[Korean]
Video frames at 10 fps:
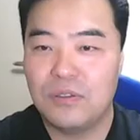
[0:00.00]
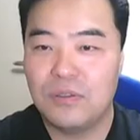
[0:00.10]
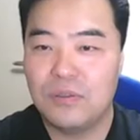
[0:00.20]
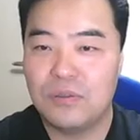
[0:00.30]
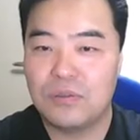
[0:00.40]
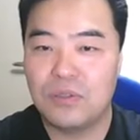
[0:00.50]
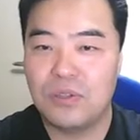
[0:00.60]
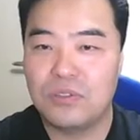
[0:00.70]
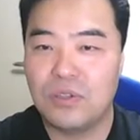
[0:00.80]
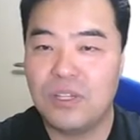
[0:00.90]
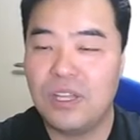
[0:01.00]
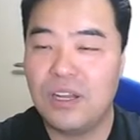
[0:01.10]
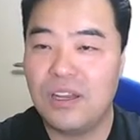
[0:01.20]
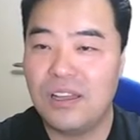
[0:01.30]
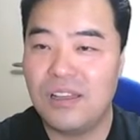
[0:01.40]
어, 저희, 저희
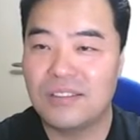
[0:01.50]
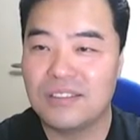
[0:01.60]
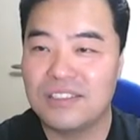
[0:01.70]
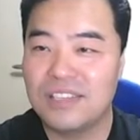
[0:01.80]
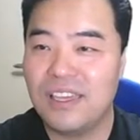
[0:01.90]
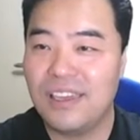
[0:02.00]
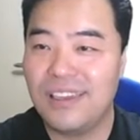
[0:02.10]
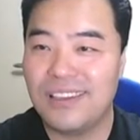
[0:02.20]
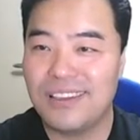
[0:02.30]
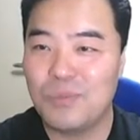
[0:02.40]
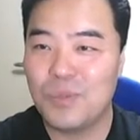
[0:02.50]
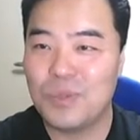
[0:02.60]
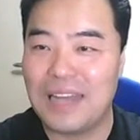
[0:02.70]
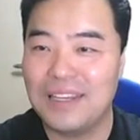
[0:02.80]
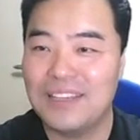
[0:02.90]
나라랑 크게
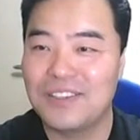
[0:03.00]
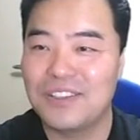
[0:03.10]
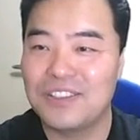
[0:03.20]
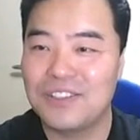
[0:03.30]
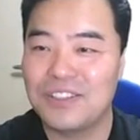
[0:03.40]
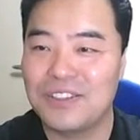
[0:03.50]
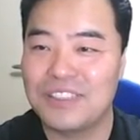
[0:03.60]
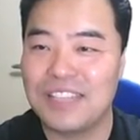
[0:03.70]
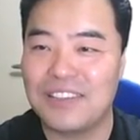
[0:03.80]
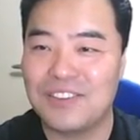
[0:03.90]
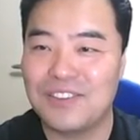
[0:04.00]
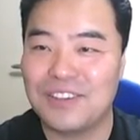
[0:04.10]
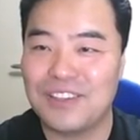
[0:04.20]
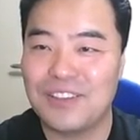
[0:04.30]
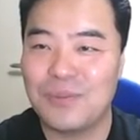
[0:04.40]
다르게 느껴지거나 그러지는 않는 것
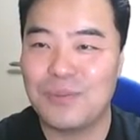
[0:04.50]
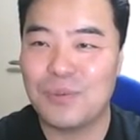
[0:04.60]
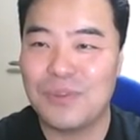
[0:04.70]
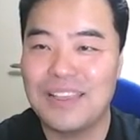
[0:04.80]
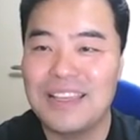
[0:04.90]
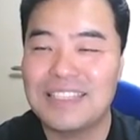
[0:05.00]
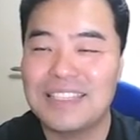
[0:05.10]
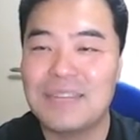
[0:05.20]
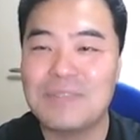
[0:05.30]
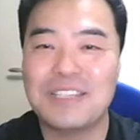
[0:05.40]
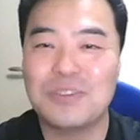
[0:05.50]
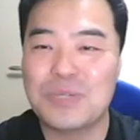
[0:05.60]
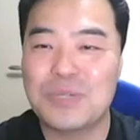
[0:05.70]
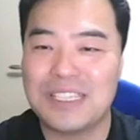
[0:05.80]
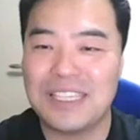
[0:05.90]
같아요. 사람 사는
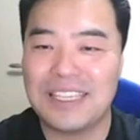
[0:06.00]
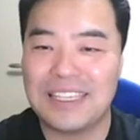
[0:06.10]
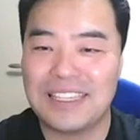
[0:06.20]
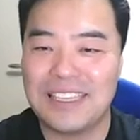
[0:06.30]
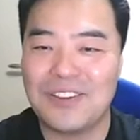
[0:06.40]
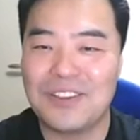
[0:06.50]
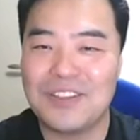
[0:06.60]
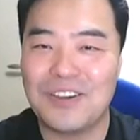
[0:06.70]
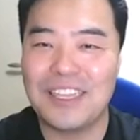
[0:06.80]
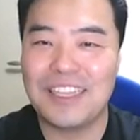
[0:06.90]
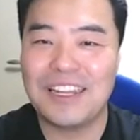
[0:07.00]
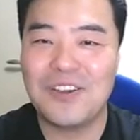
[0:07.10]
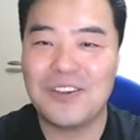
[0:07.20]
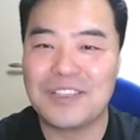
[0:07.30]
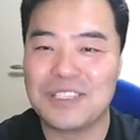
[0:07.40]
곳이 다 거기서 거기긴 한
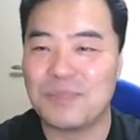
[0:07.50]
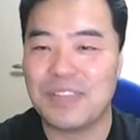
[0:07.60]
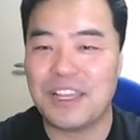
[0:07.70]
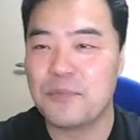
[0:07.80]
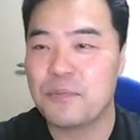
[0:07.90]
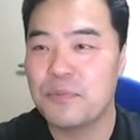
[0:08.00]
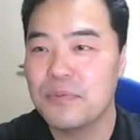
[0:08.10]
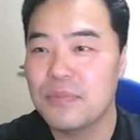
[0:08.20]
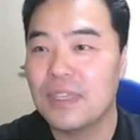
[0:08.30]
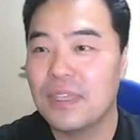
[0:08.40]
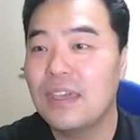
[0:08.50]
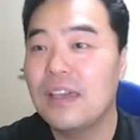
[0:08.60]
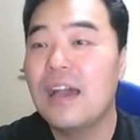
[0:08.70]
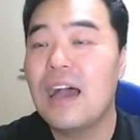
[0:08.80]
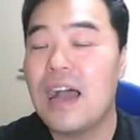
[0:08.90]
것 같습니다.
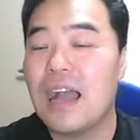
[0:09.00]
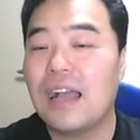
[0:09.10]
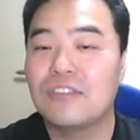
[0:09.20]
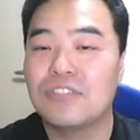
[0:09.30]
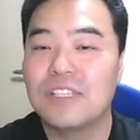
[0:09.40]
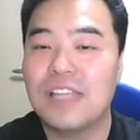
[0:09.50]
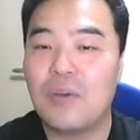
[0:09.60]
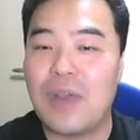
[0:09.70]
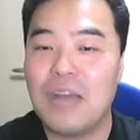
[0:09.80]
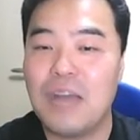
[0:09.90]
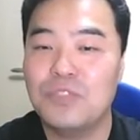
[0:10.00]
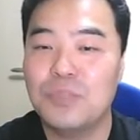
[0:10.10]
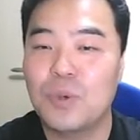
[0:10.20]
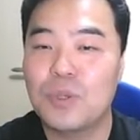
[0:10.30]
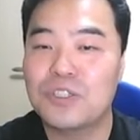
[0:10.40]
아까 우리나라
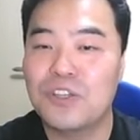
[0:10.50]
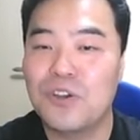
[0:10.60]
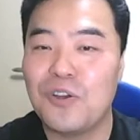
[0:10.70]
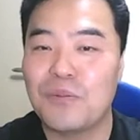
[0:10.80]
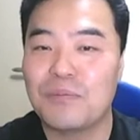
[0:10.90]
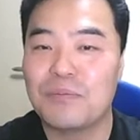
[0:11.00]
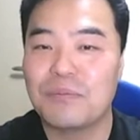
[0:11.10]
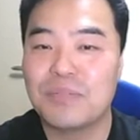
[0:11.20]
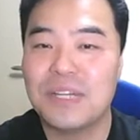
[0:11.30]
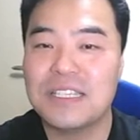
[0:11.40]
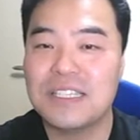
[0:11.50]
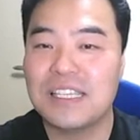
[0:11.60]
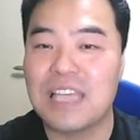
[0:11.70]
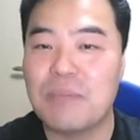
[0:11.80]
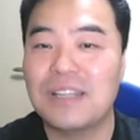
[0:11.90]
광화문을 본 것처럼 프랑스에
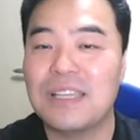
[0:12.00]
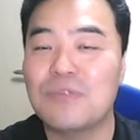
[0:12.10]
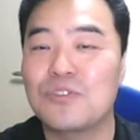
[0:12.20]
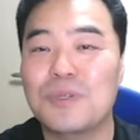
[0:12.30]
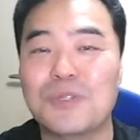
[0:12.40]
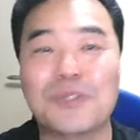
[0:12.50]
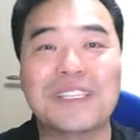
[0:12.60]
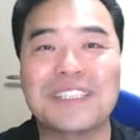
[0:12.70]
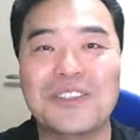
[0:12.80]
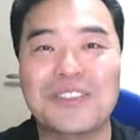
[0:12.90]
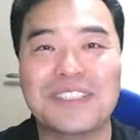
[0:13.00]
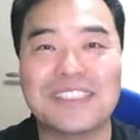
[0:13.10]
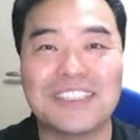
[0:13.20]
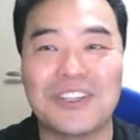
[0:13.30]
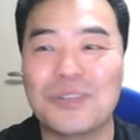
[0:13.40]
있는 에펠탑 주변은 어떻게
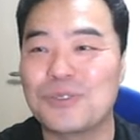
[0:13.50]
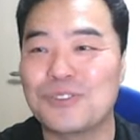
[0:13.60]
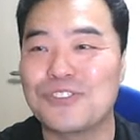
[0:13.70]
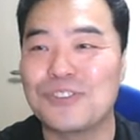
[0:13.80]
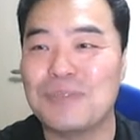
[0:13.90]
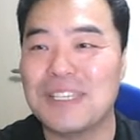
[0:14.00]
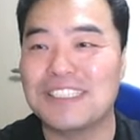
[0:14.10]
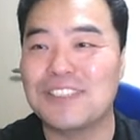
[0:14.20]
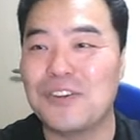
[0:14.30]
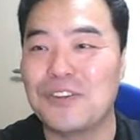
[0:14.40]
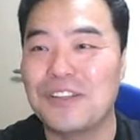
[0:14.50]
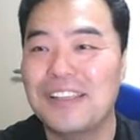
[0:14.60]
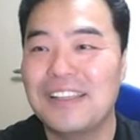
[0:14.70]
생겼는지 여러분도 궁금하시죠?